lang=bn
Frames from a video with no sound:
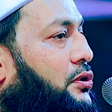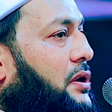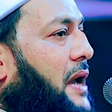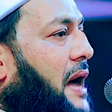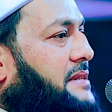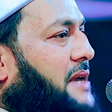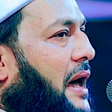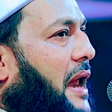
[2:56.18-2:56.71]
দুই
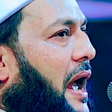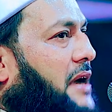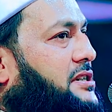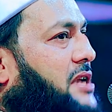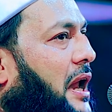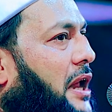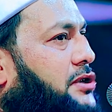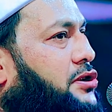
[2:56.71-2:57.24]

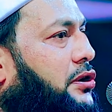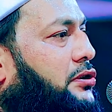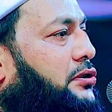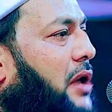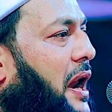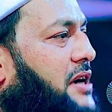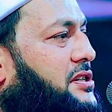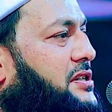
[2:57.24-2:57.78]
সালে
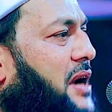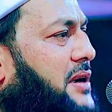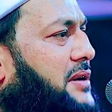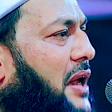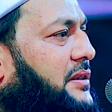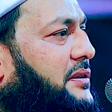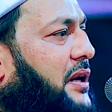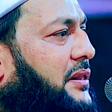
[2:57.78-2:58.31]
যুক্তরাষ্ট্রের
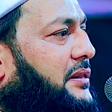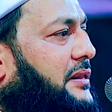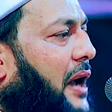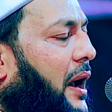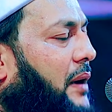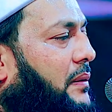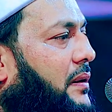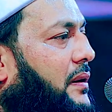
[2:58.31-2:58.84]

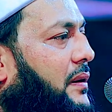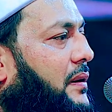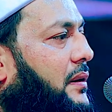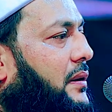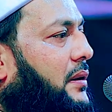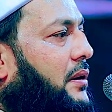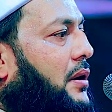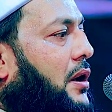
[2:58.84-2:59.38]
নেতৃত্বে
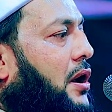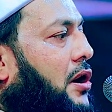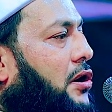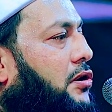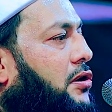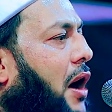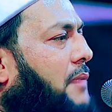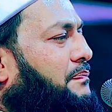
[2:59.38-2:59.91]

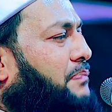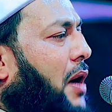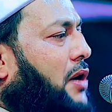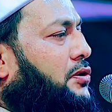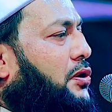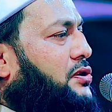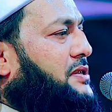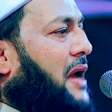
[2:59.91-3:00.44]
নব্য
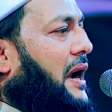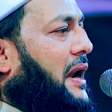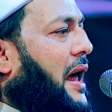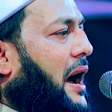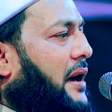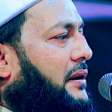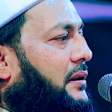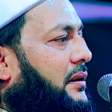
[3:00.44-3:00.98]

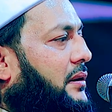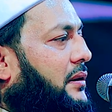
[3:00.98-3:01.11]
ক্রুসেডার